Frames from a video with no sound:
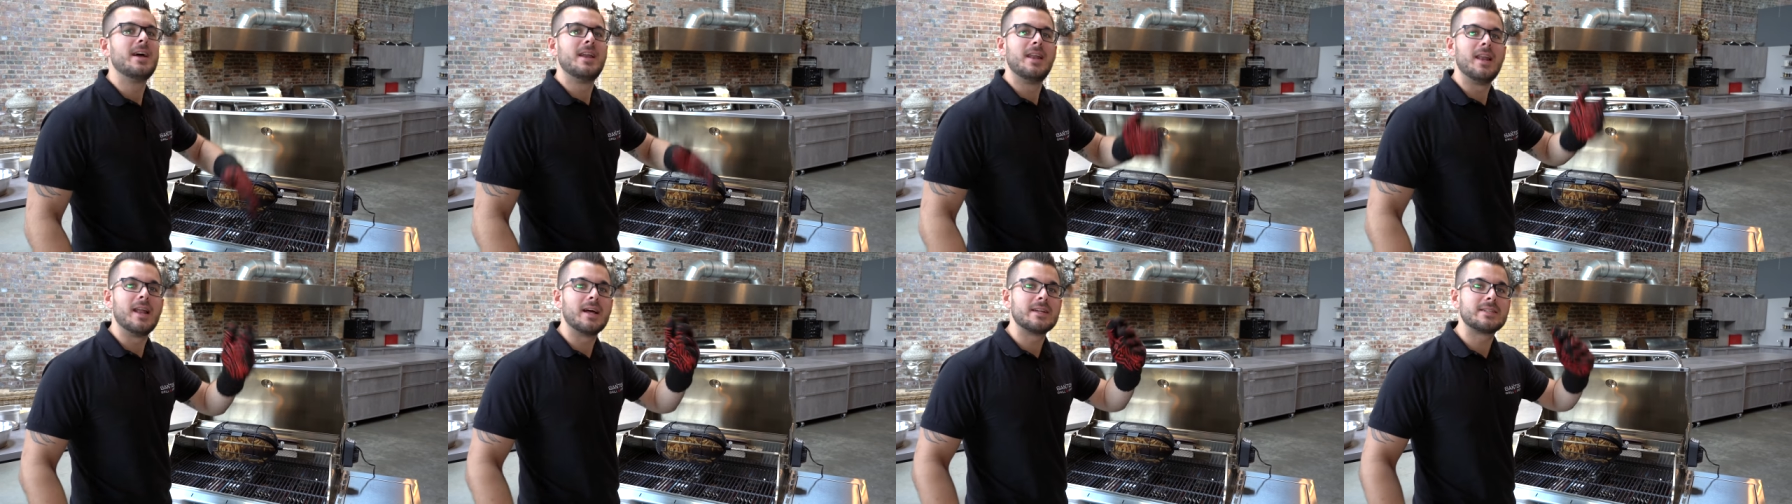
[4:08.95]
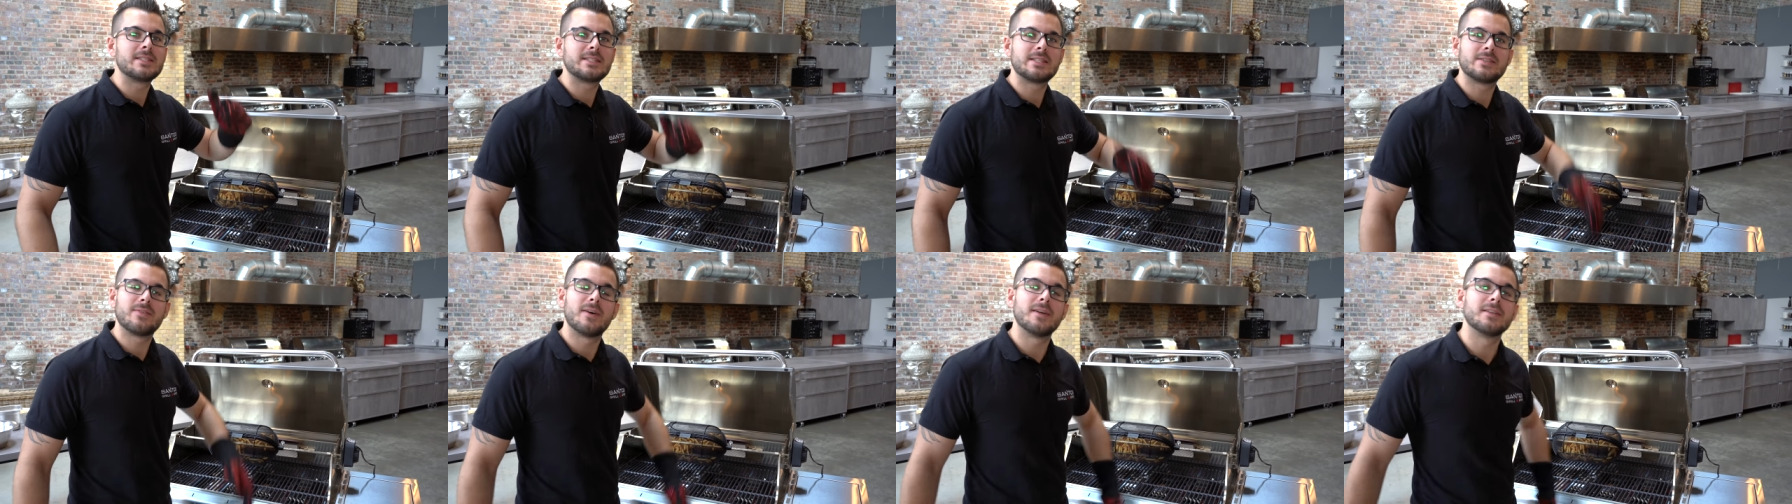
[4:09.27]

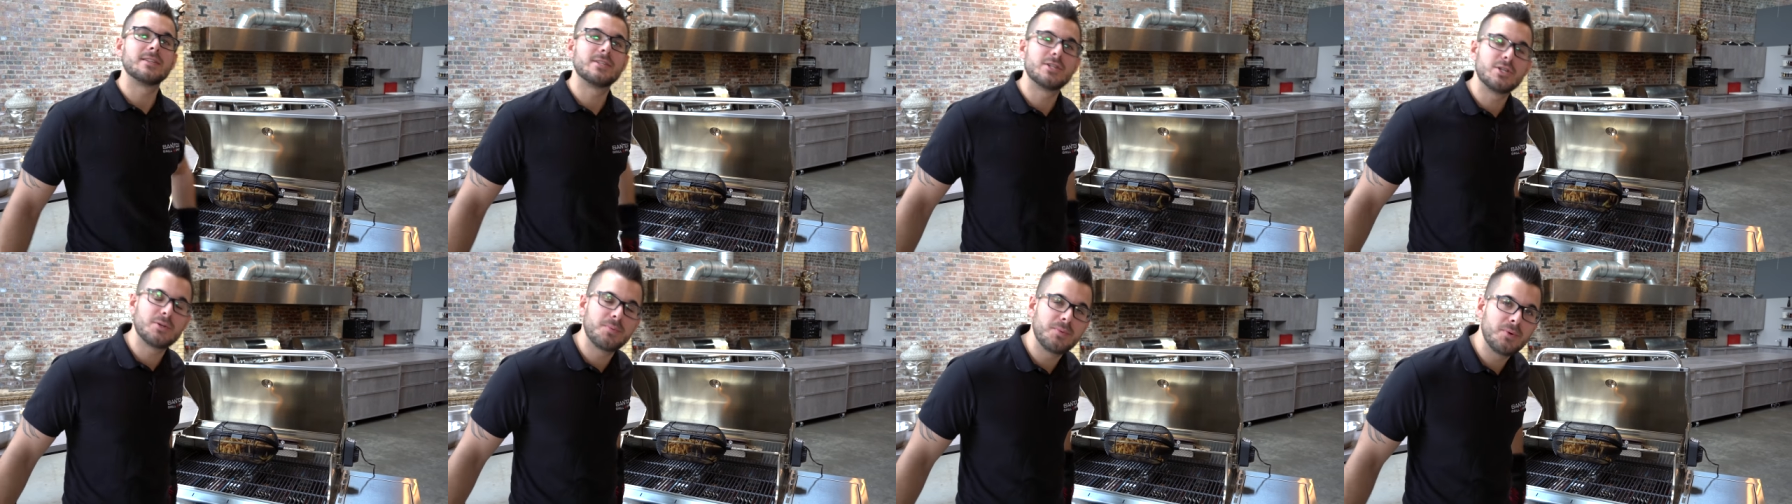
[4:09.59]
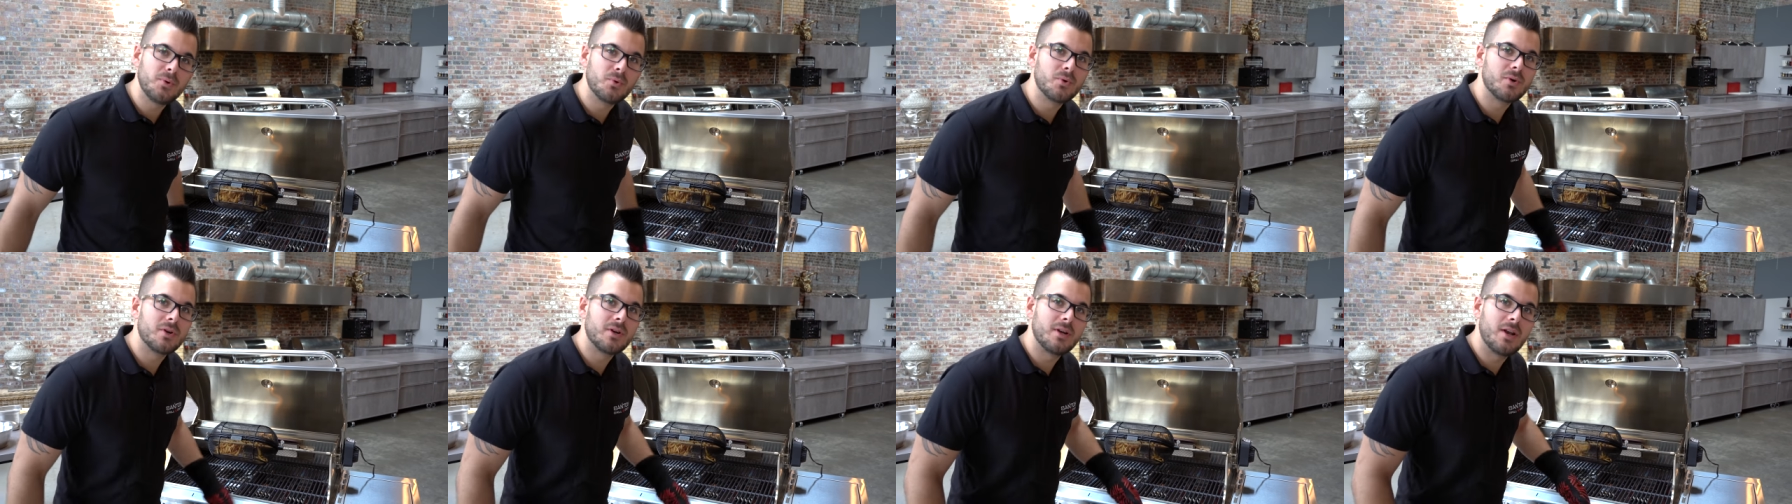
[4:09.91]
Lasst 20
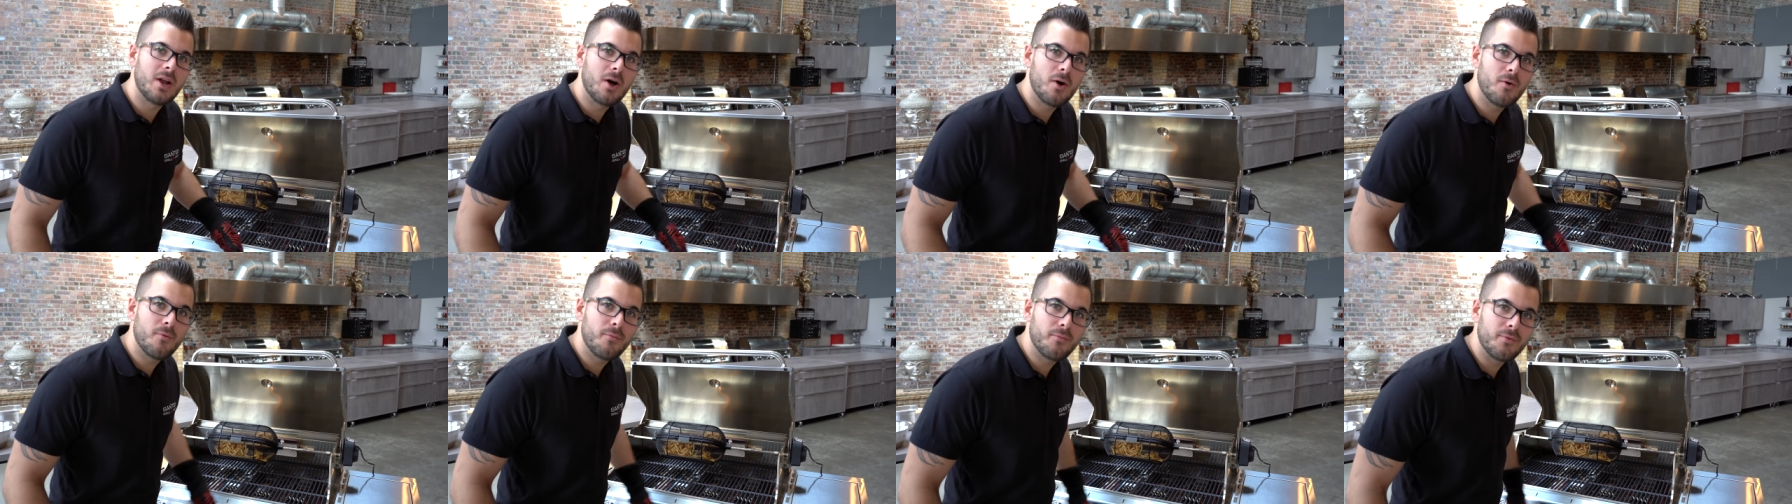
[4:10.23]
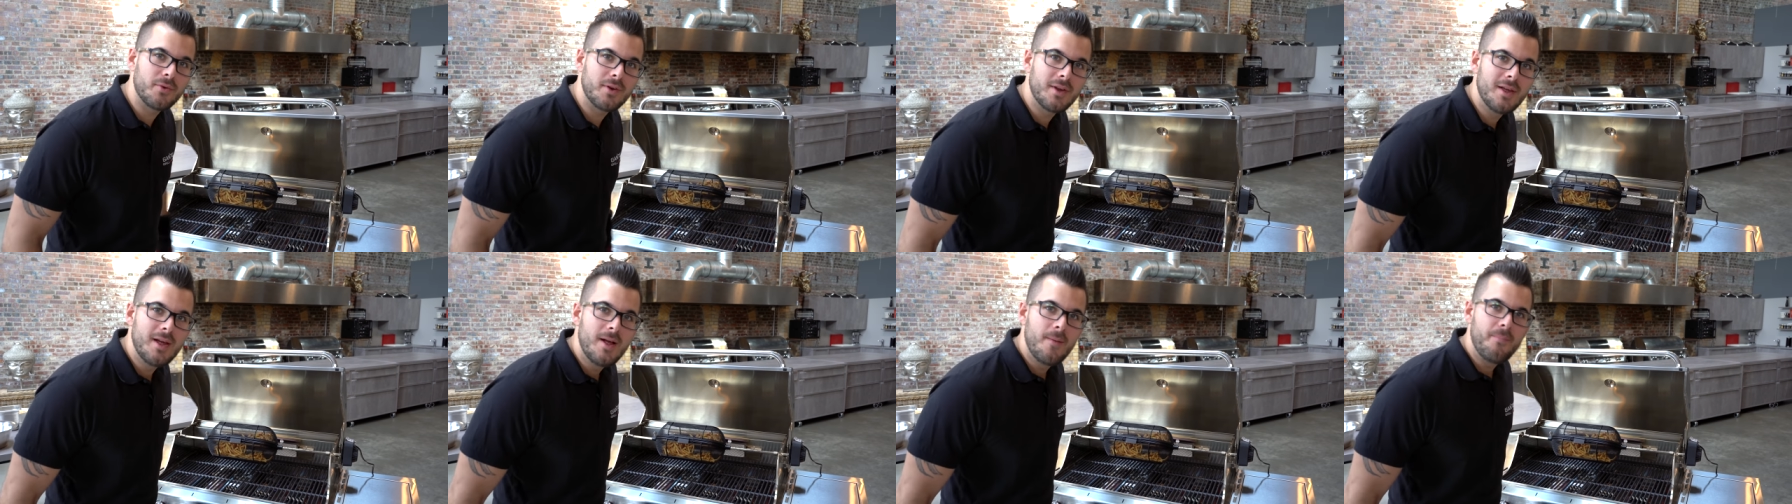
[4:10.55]
Minuten
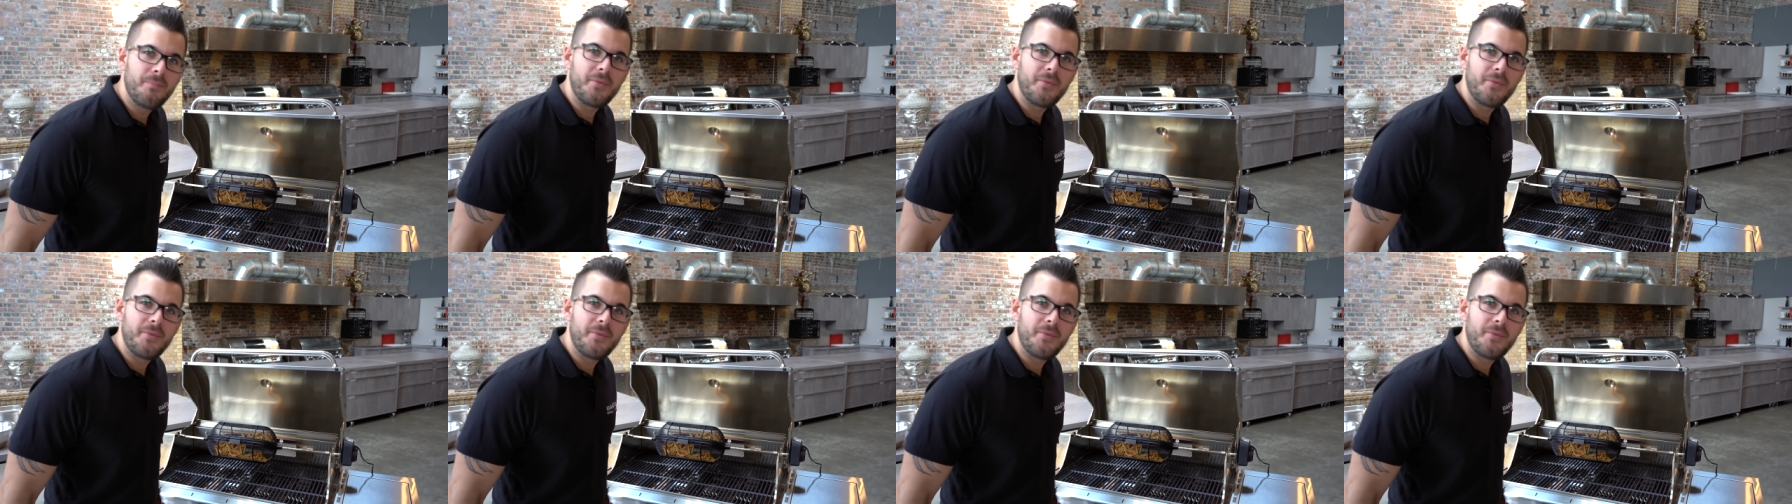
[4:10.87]
laufen.